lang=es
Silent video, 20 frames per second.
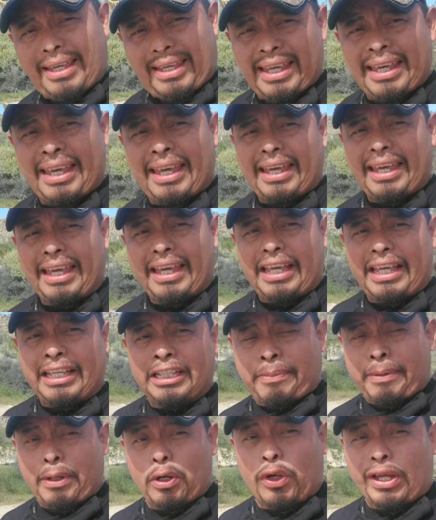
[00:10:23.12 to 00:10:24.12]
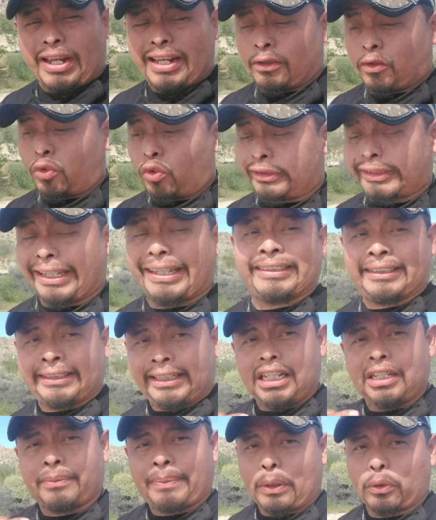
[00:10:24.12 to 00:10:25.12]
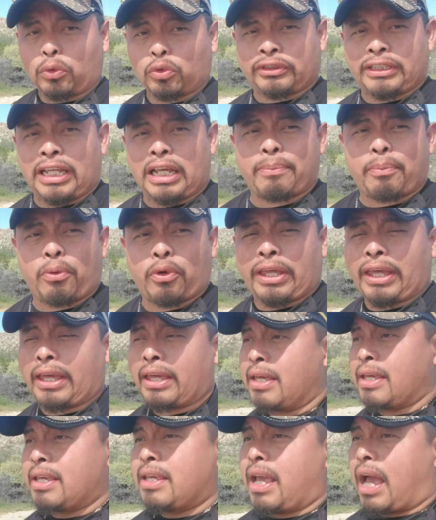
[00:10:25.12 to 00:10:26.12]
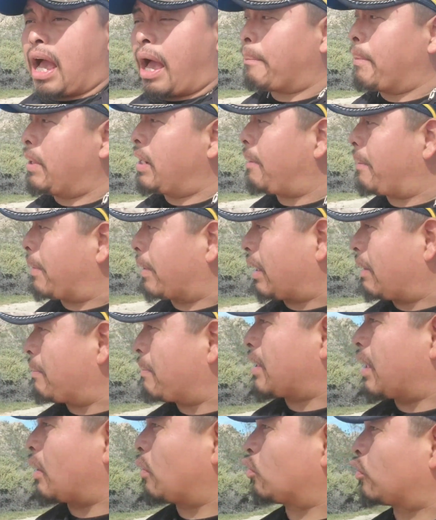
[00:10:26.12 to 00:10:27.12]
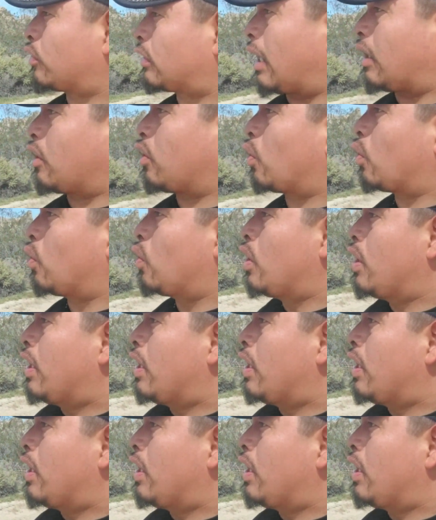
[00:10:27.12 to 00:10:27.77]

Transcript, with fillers: eh, eh, espero que les guste y sí les va a gustar porque a mí la verdad me está gustando.